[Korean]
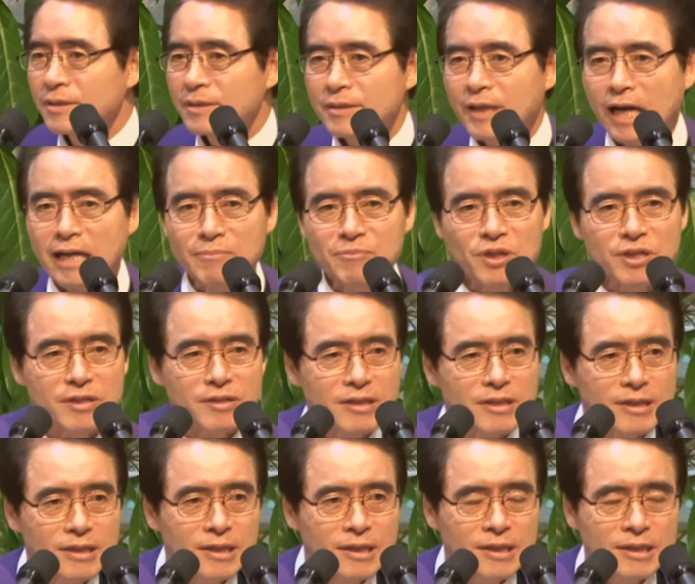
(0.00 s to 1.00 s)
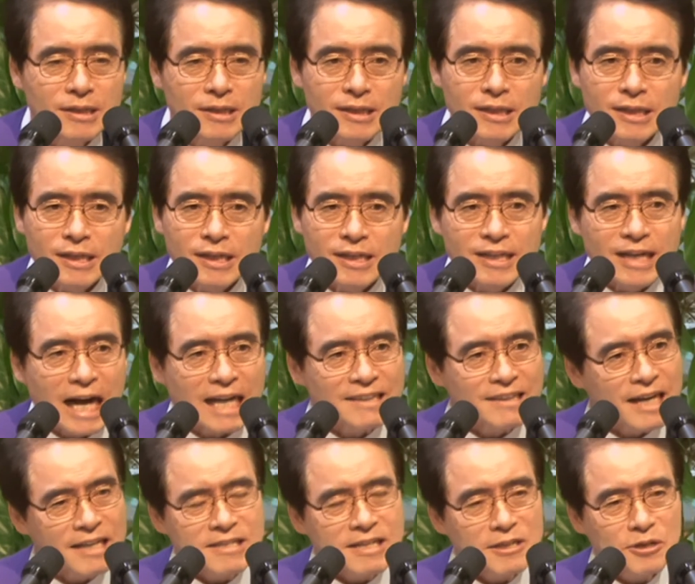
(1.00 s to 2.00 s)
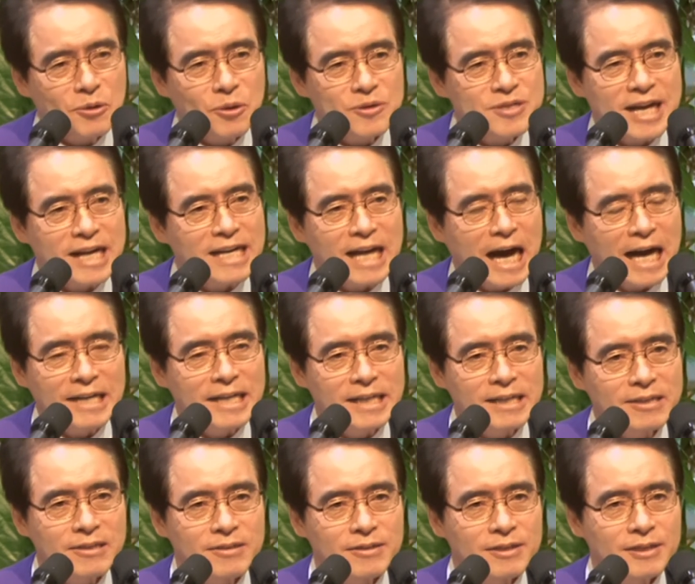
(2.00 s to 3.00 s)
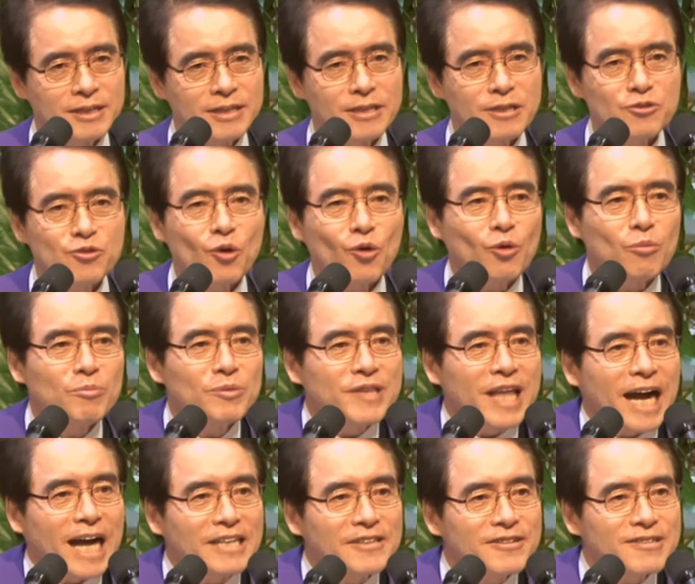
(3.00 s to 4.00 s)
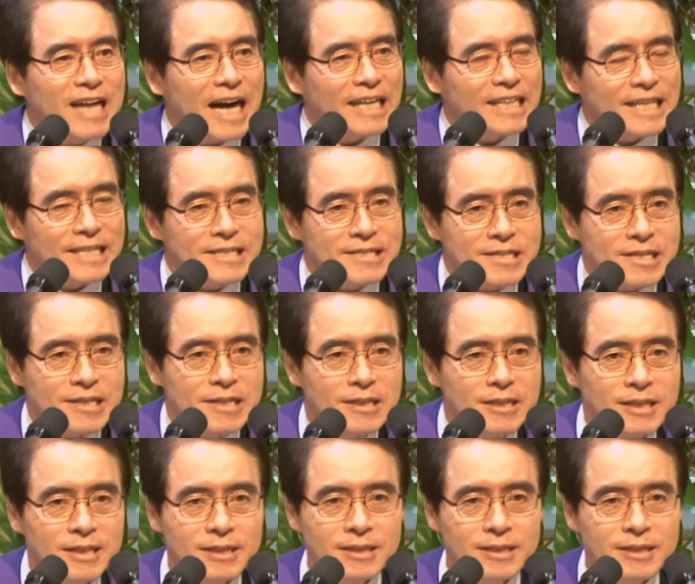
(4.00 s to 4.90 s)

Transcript: 사람들은 이 같아지려고 잘 안 해요. 그래서 조금은 뭐 내가 더 낫겠지.